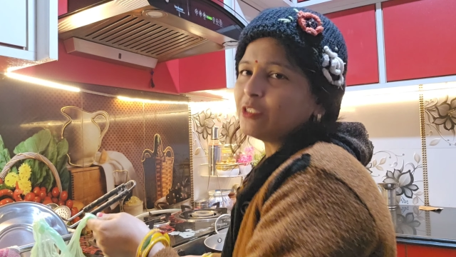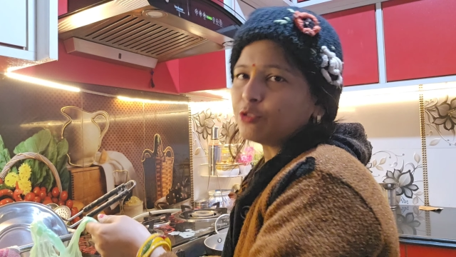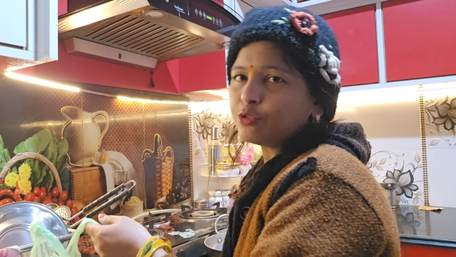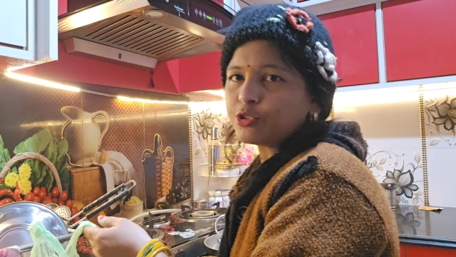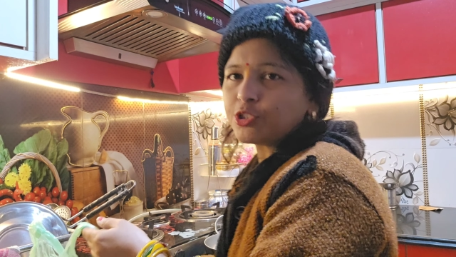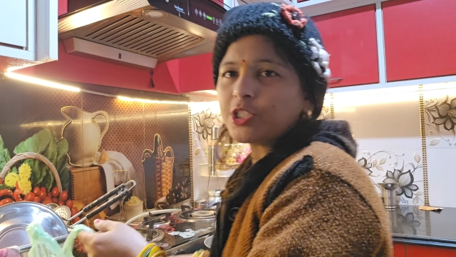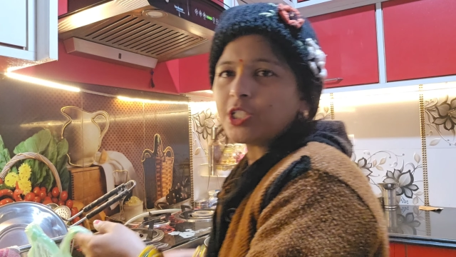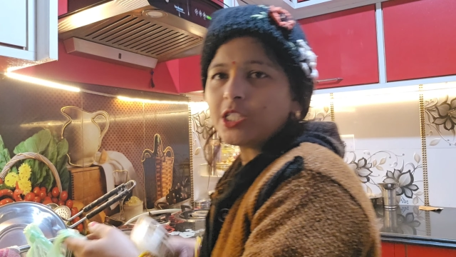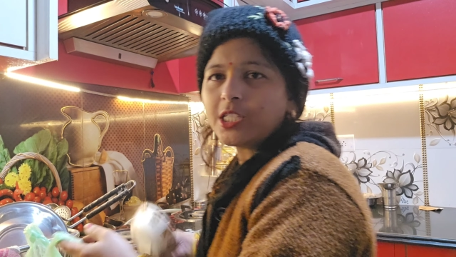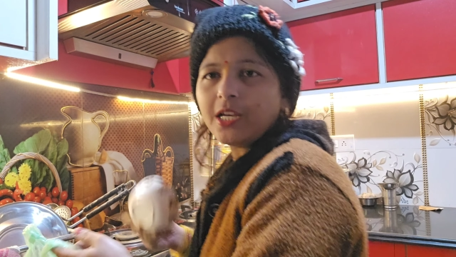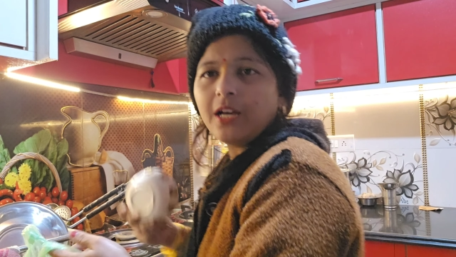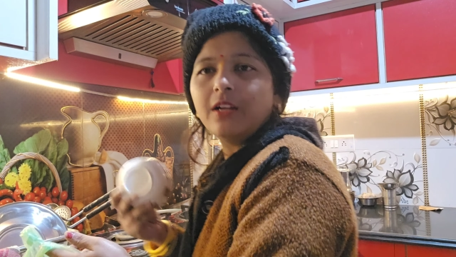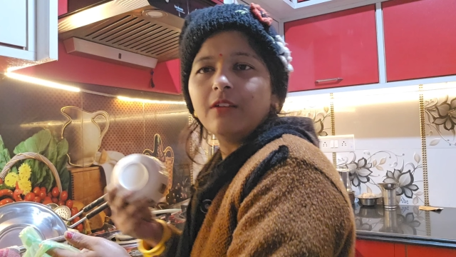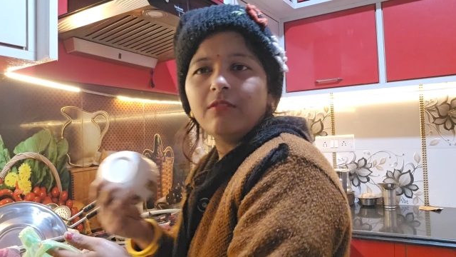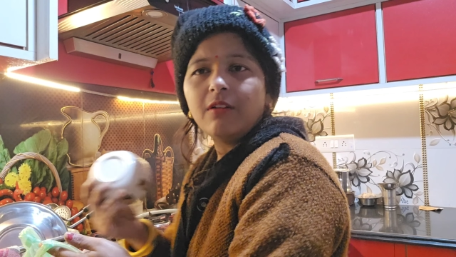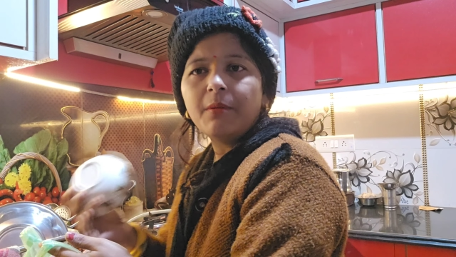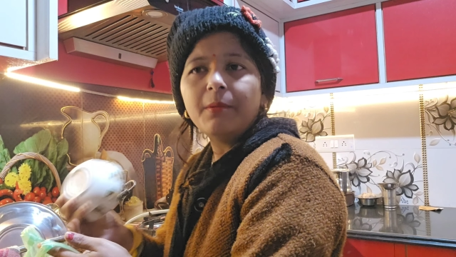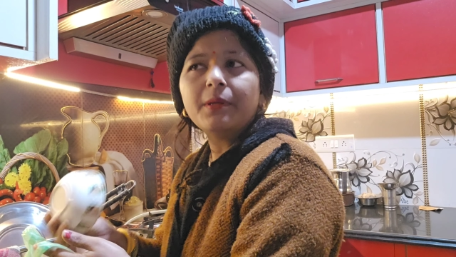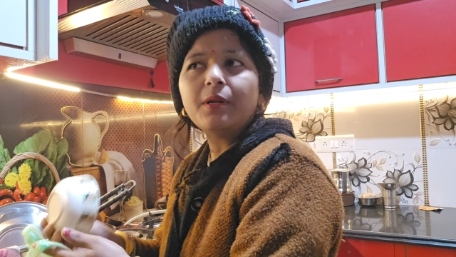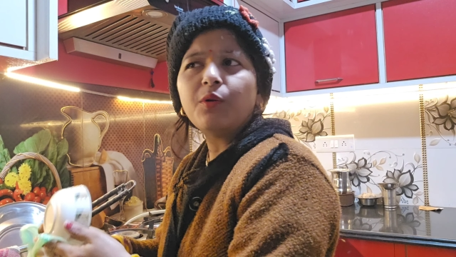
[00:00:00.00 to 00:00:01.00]
सोच रही थी
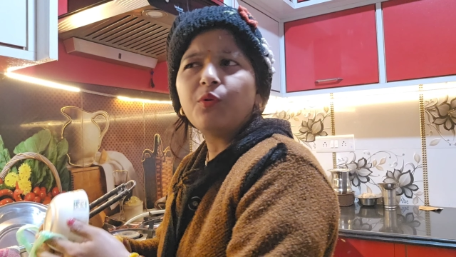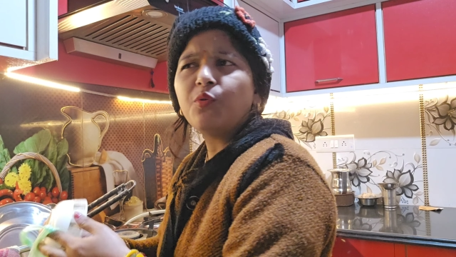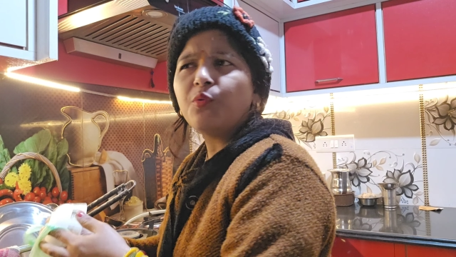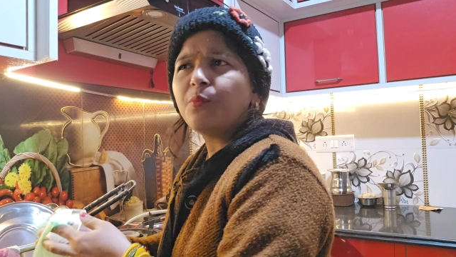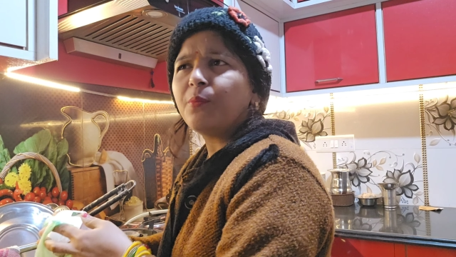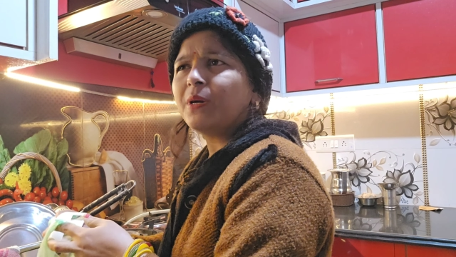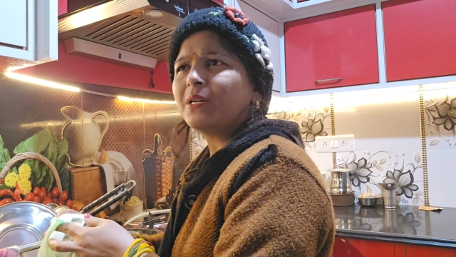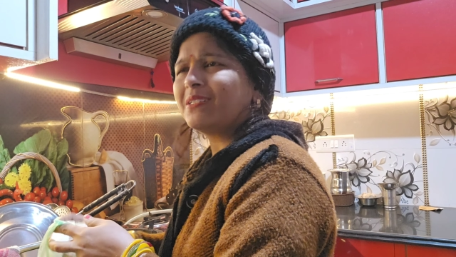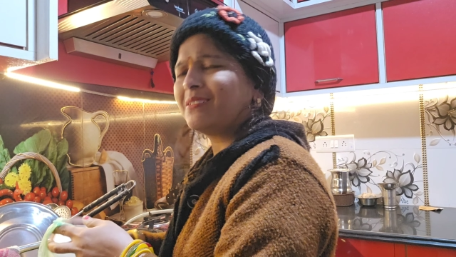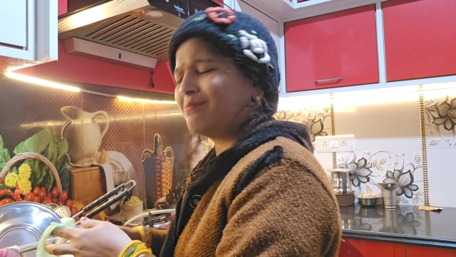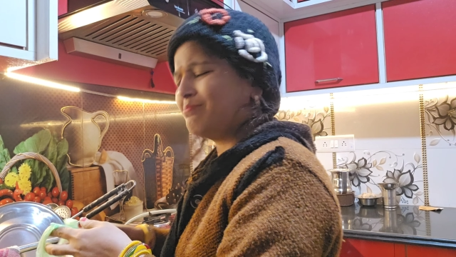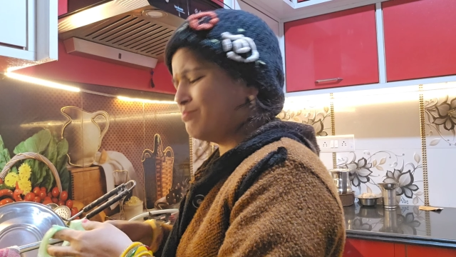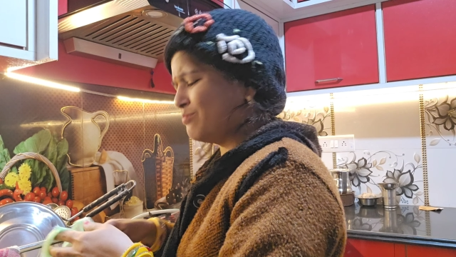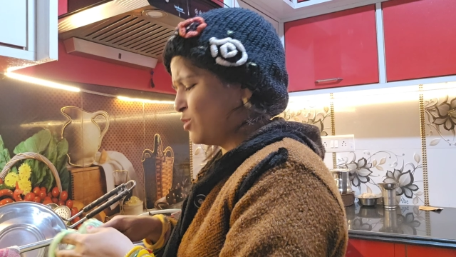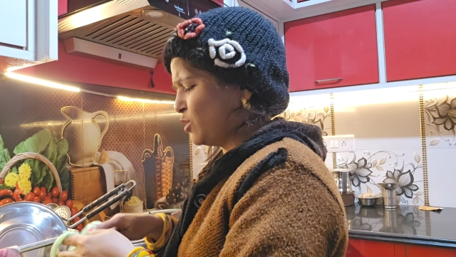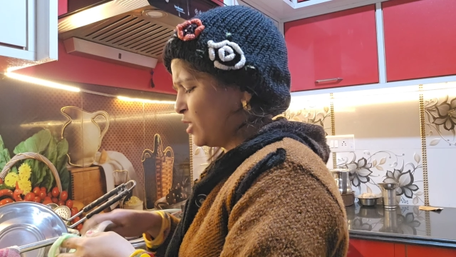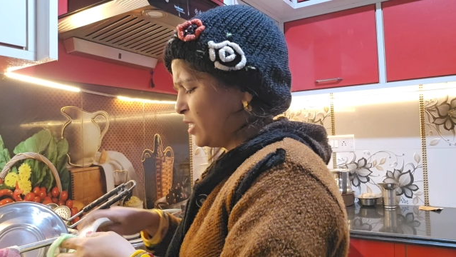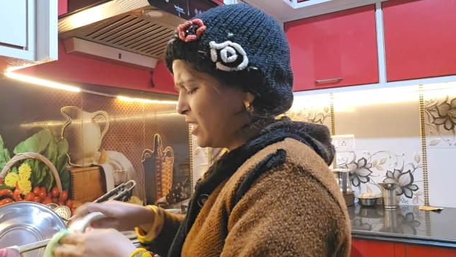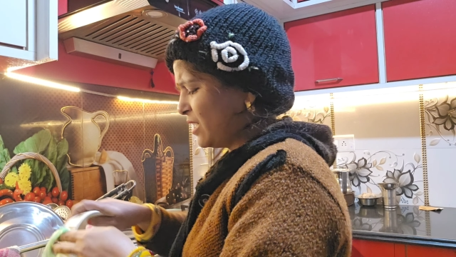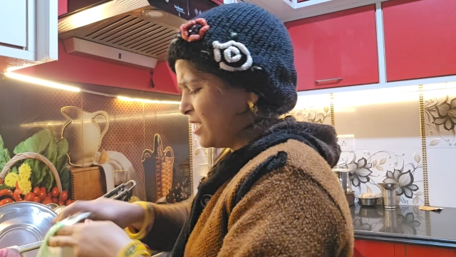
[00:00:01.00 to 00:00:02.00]
हलवा बनाऊँ बट
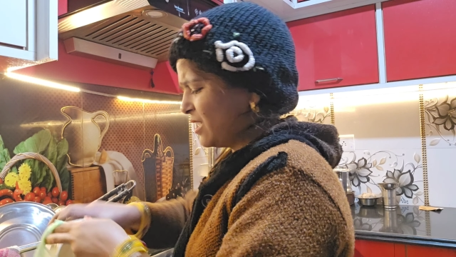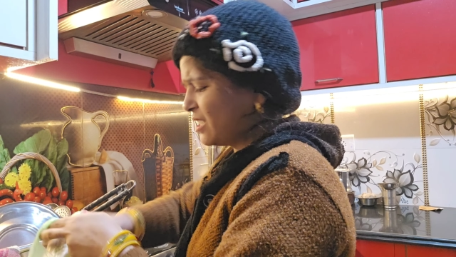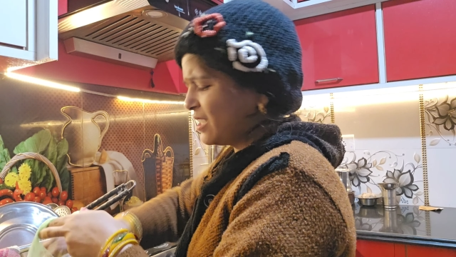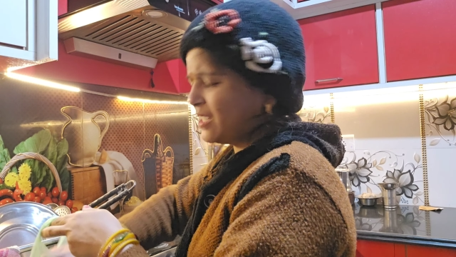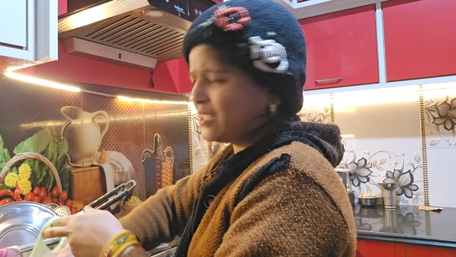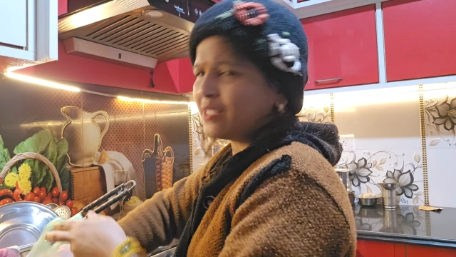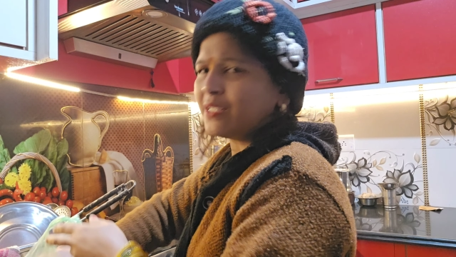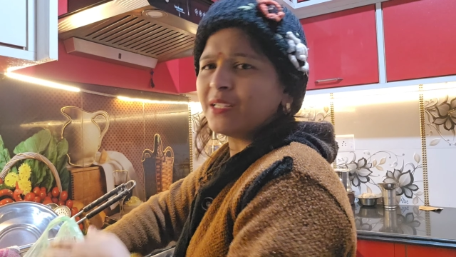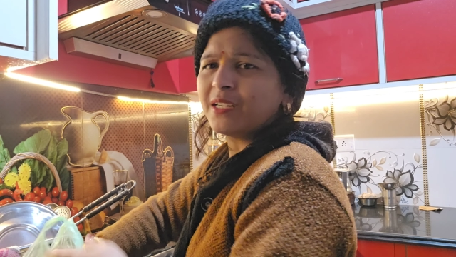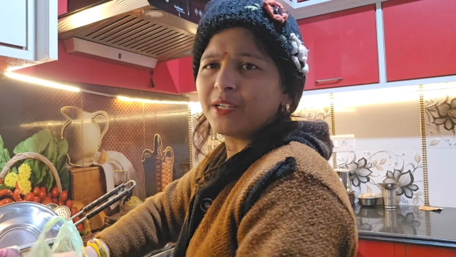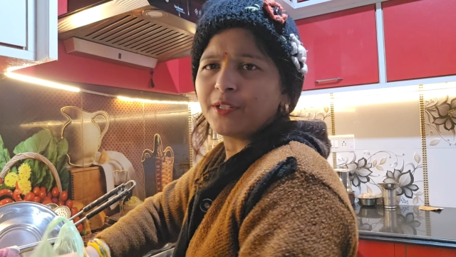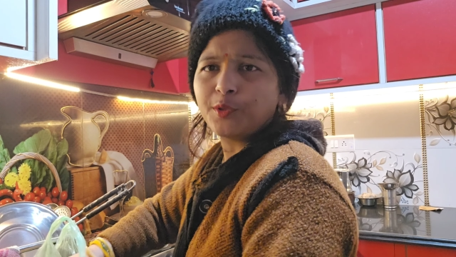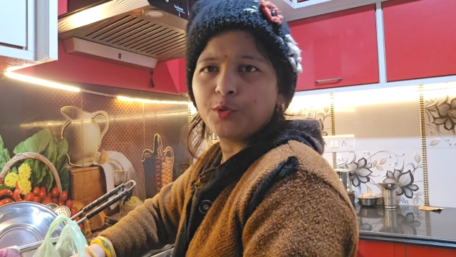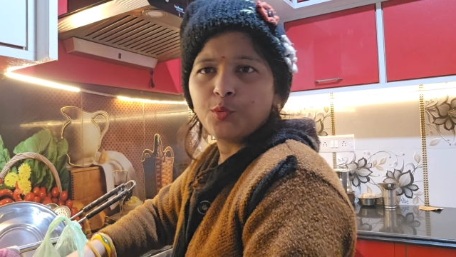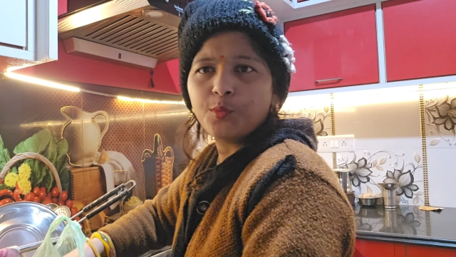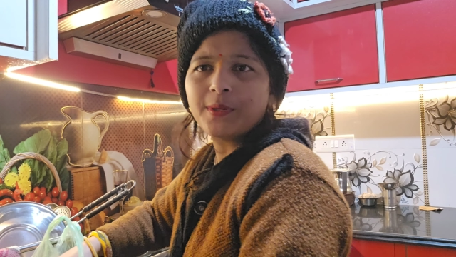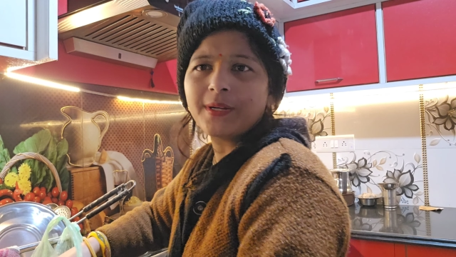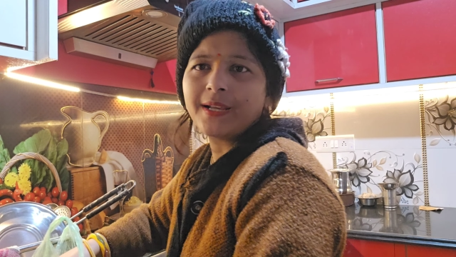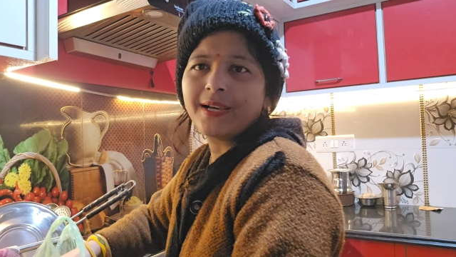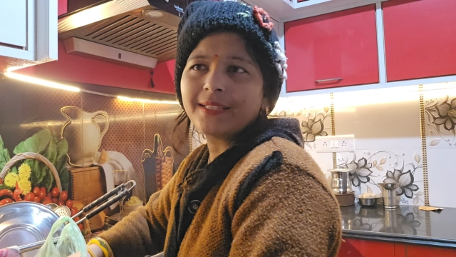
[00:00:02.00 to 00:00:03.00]
मुझे लगा कि नहीं
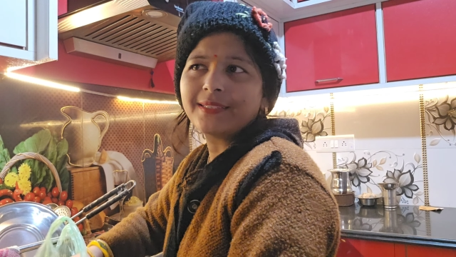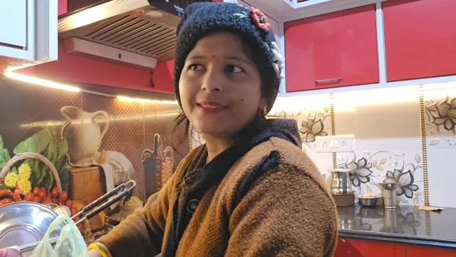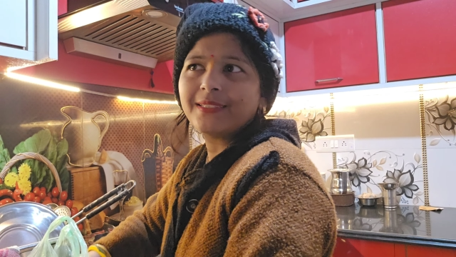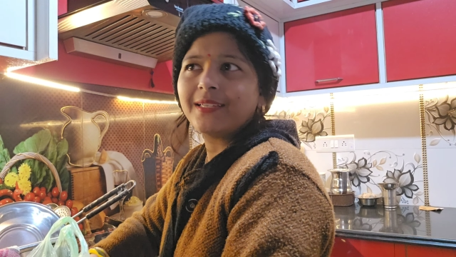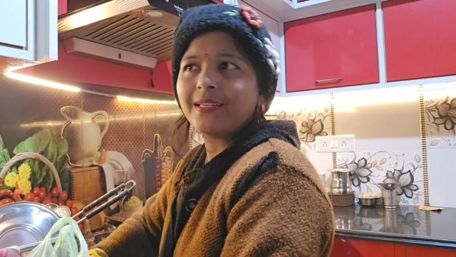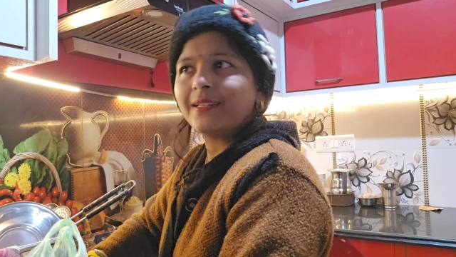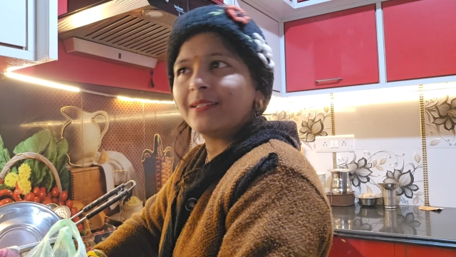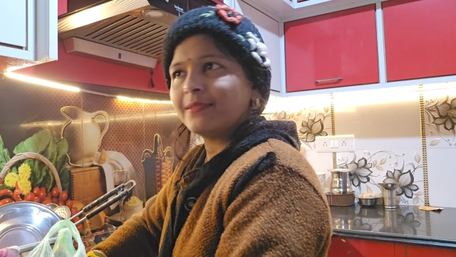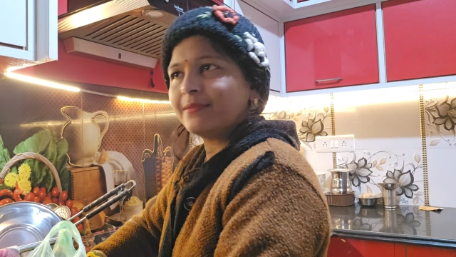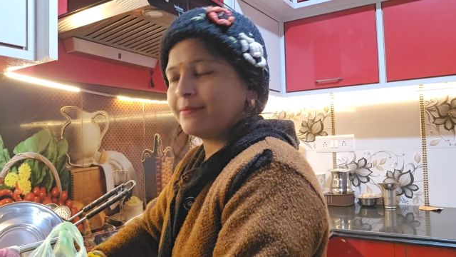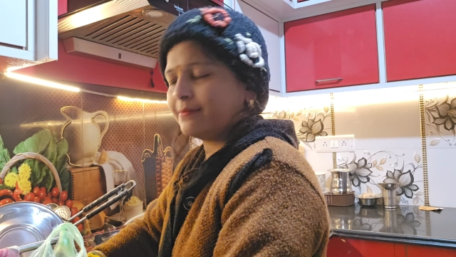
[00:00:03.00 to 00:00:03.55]
लड्डू बनाते हैं